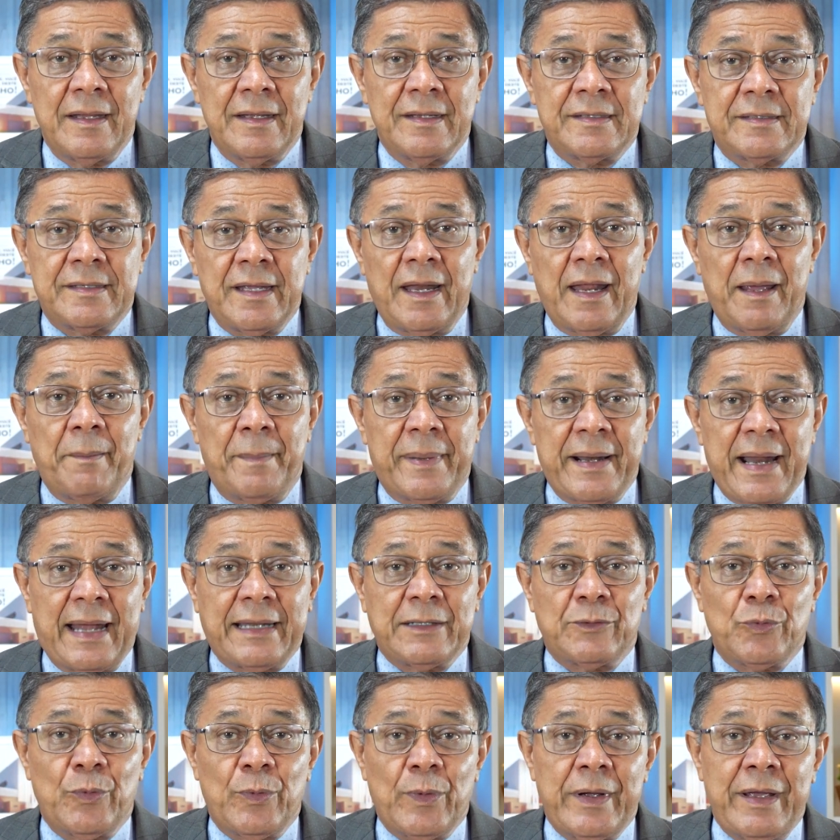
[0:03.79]

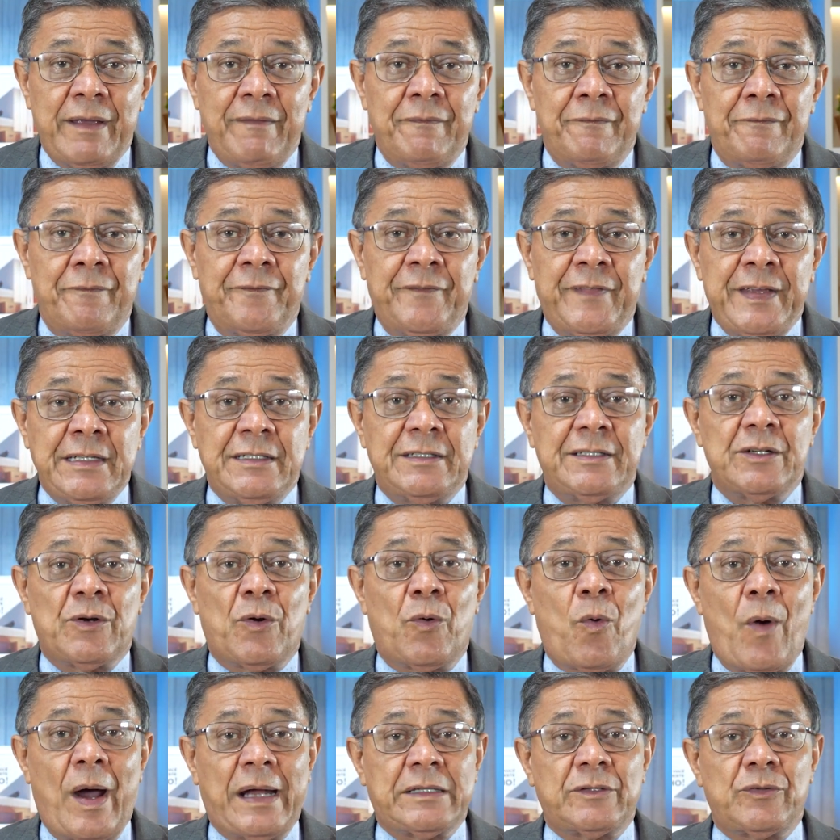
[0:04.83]
celebrado em
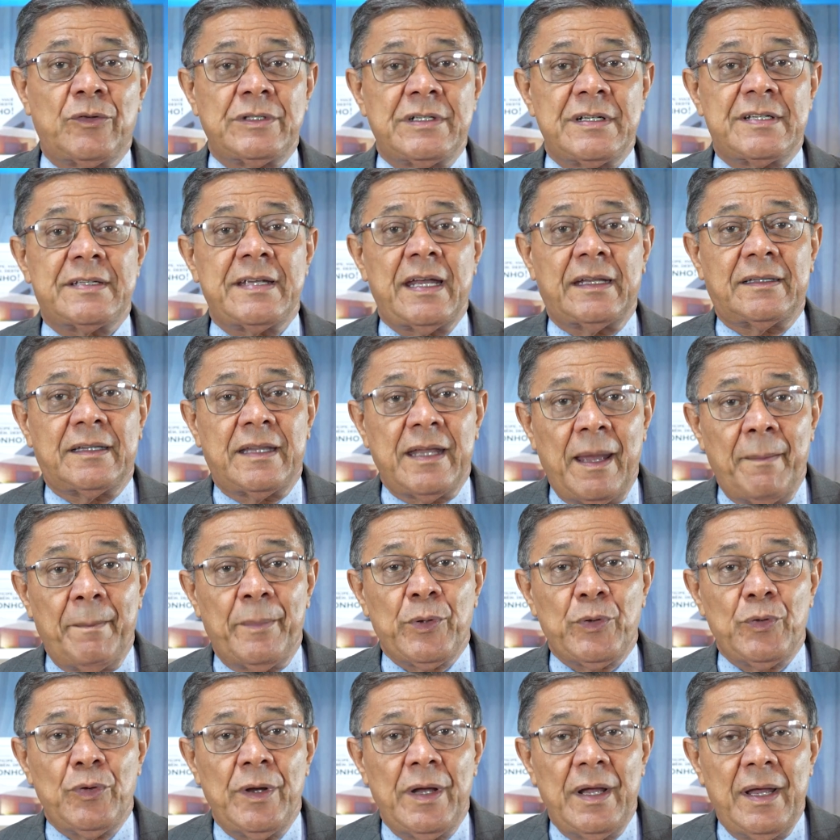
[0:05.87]
24 de
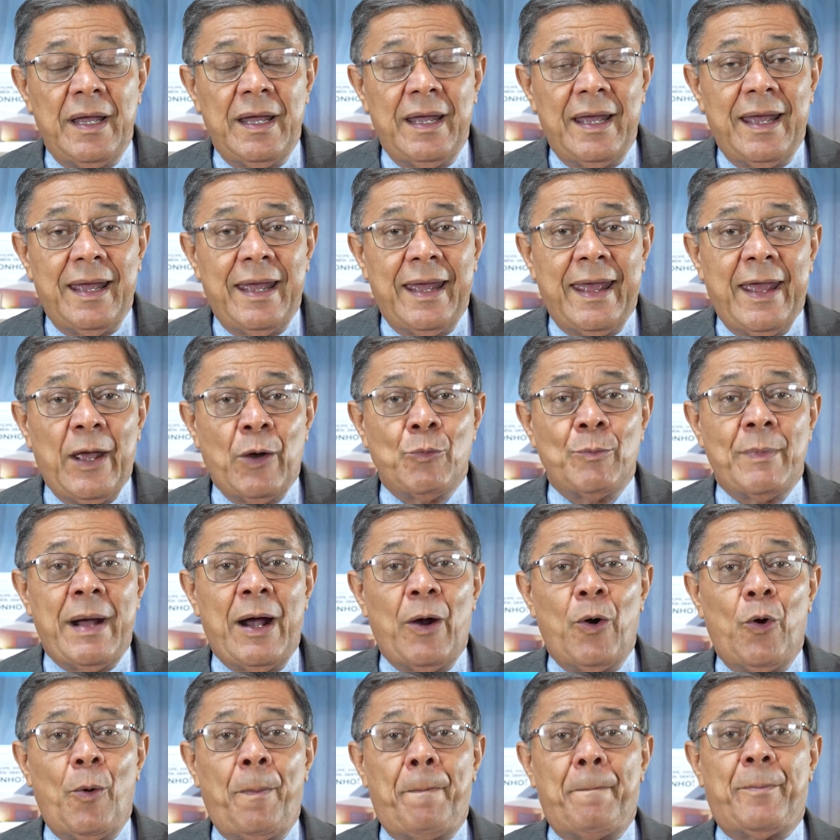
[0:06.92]
setembro, é
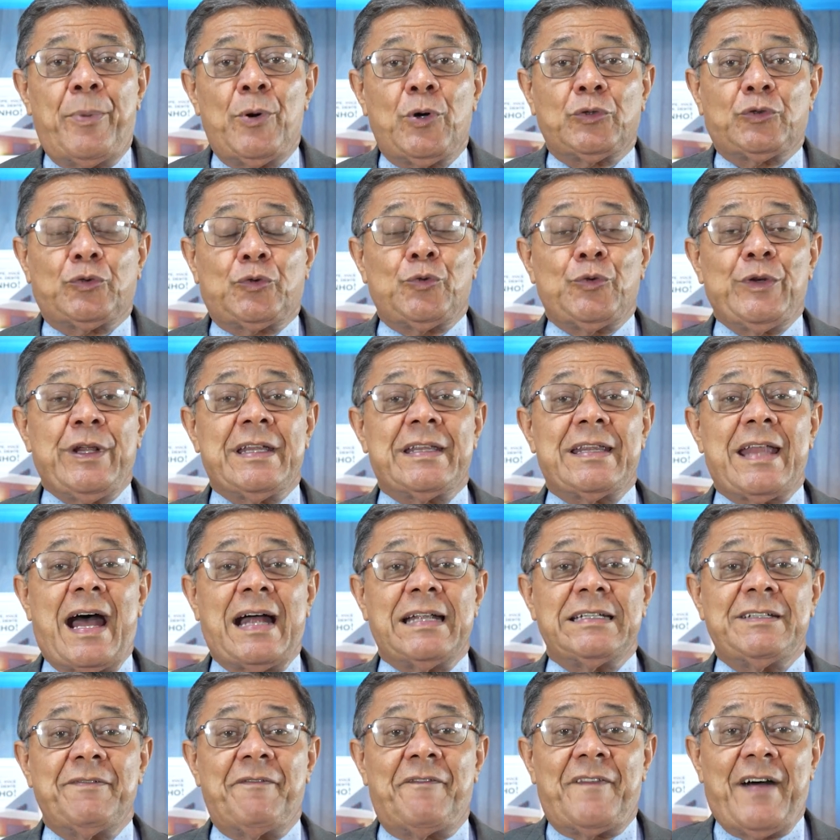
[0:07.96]
uma
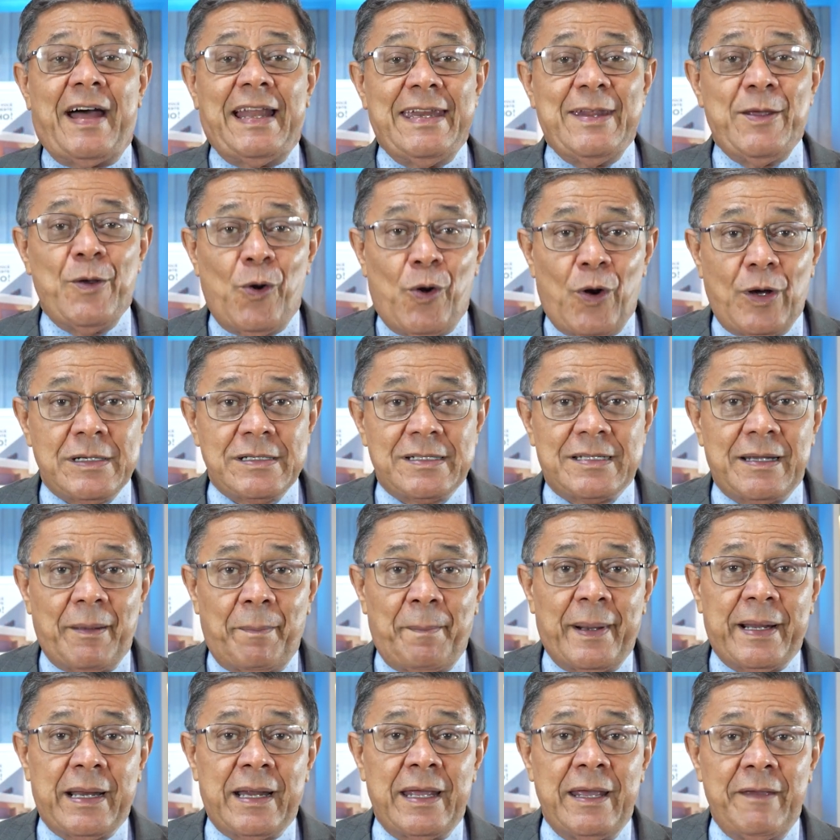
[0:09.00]
oportunidade valiosa
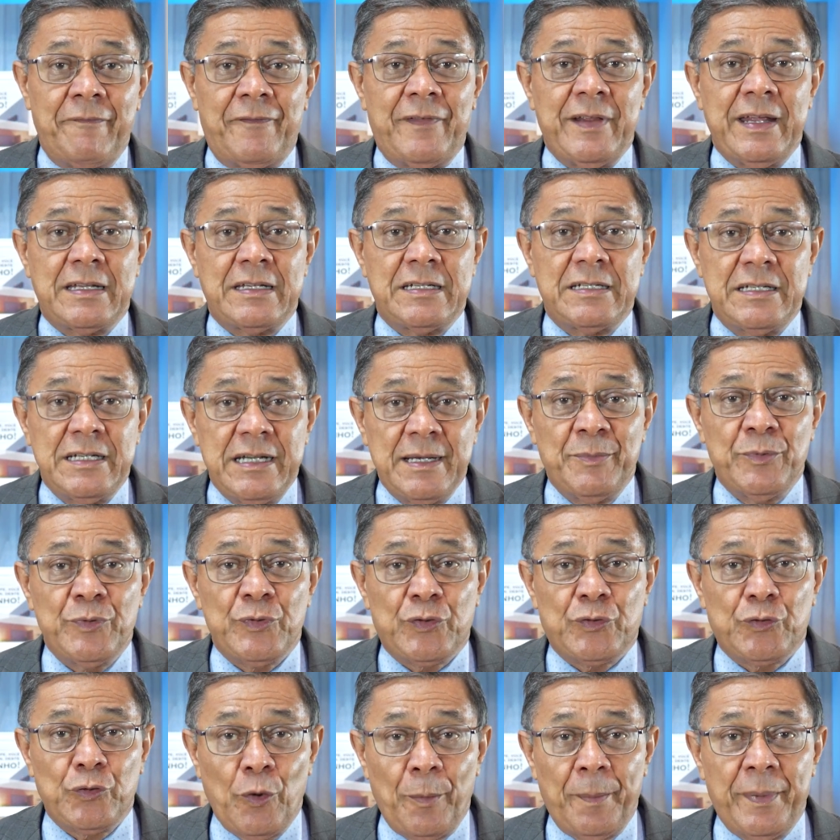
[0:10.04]
para
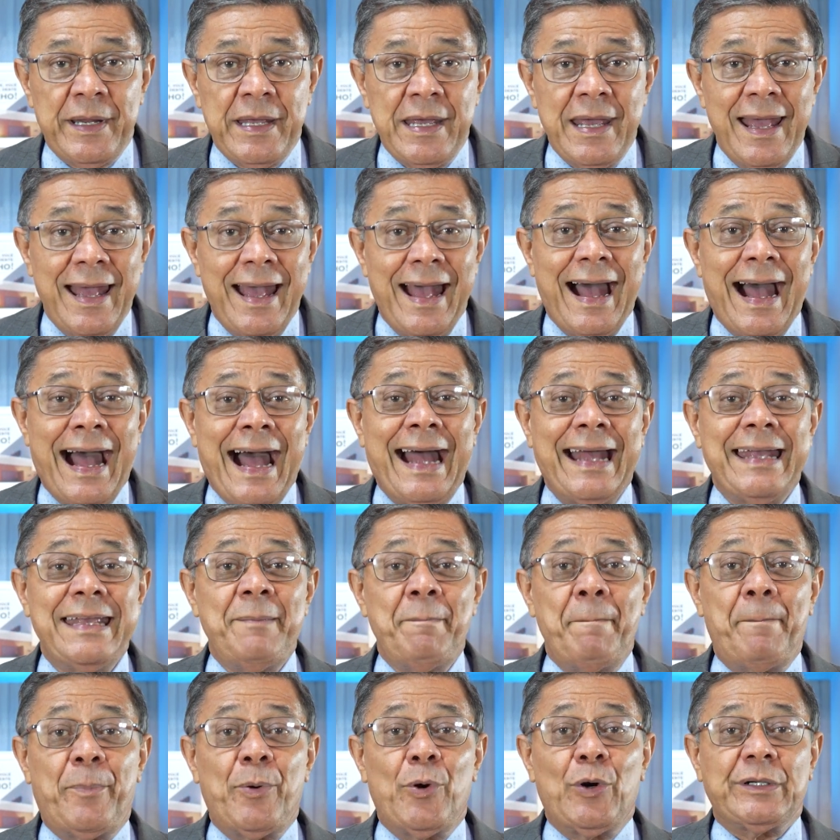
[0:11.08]
refletirmos sobre a
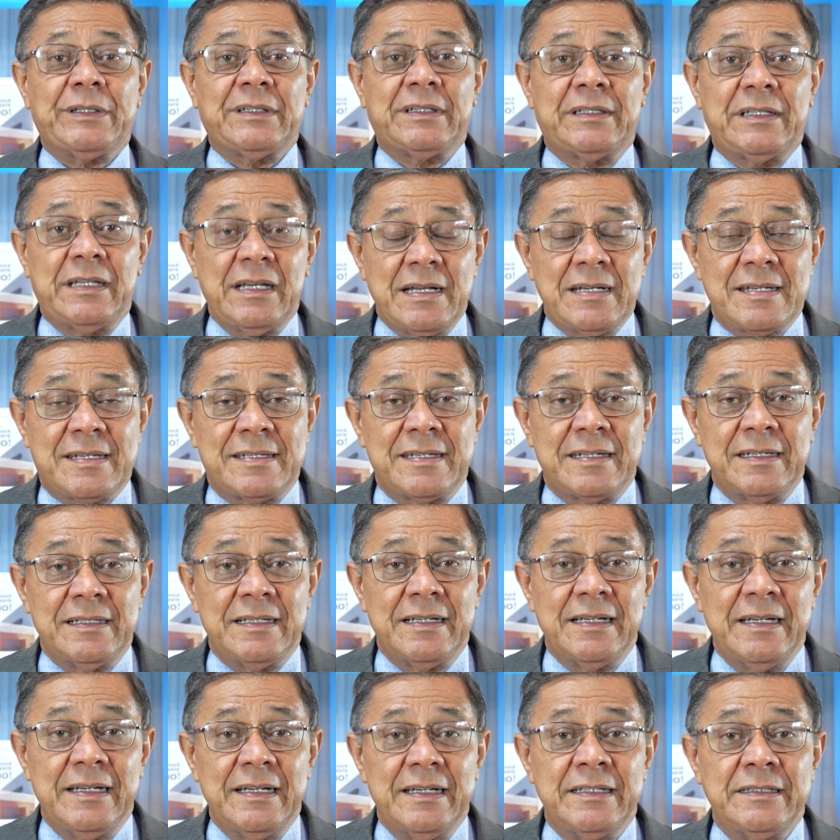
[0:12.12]

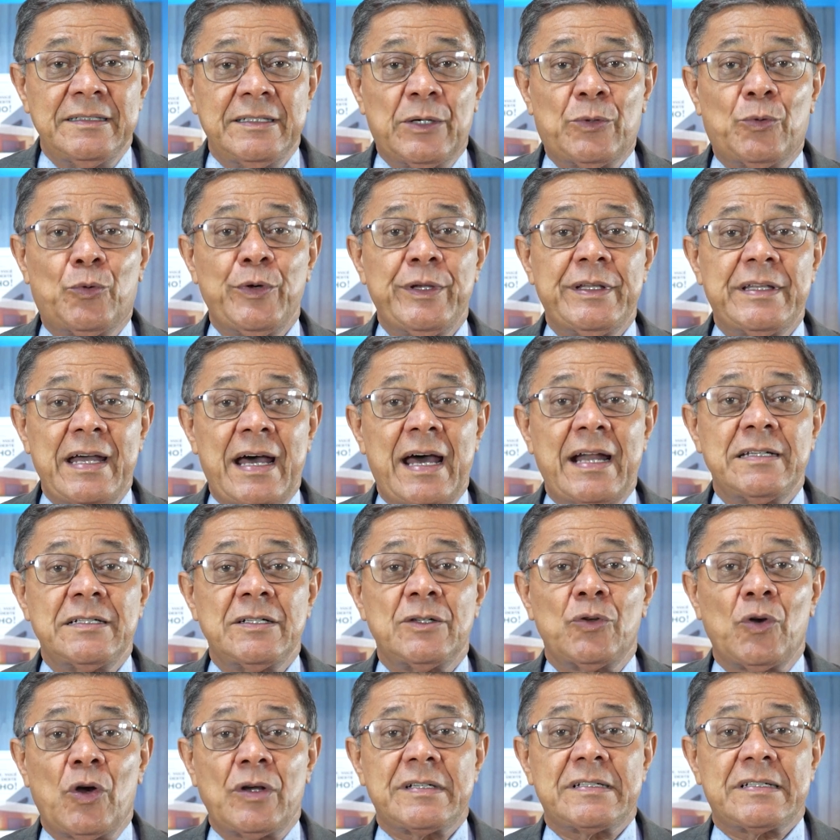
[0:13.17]
importância de cuidar
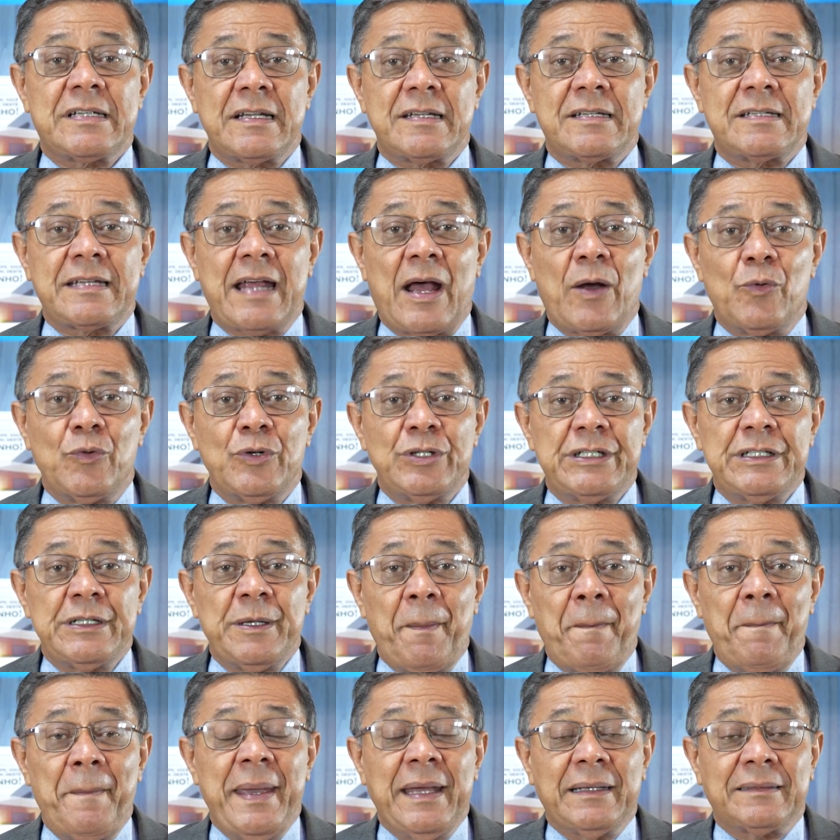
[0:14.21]
de nossa
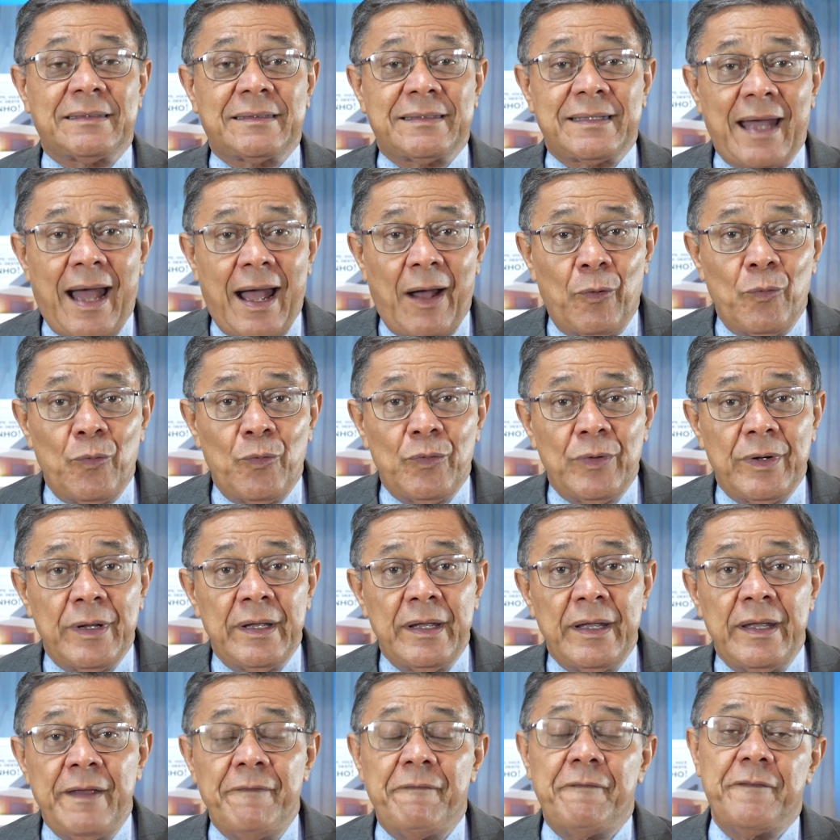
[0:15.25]
saúde mental
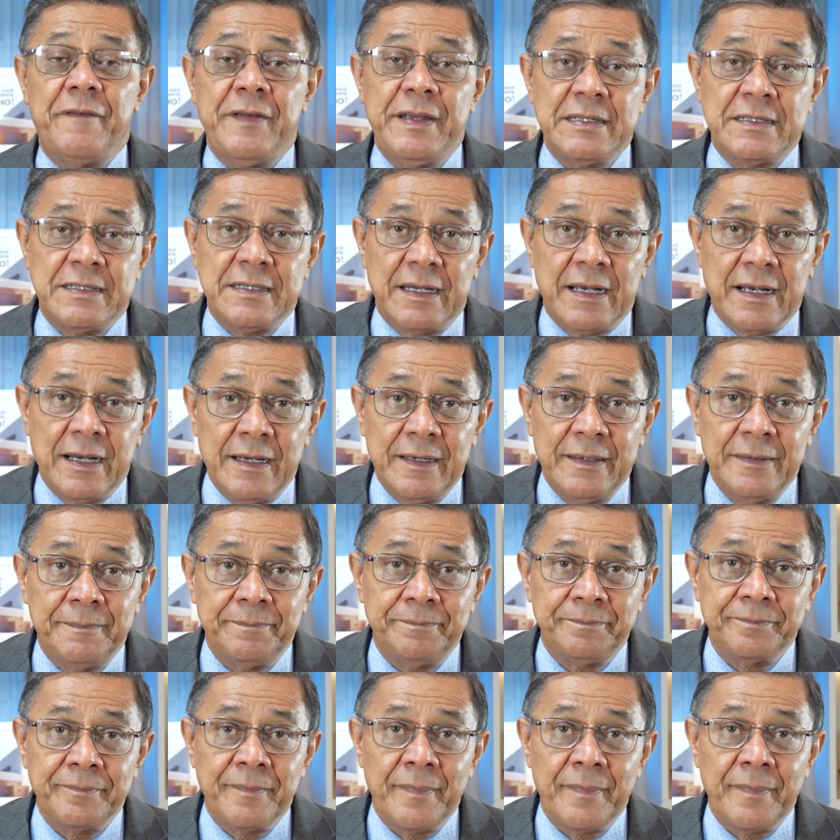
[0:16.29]
e física.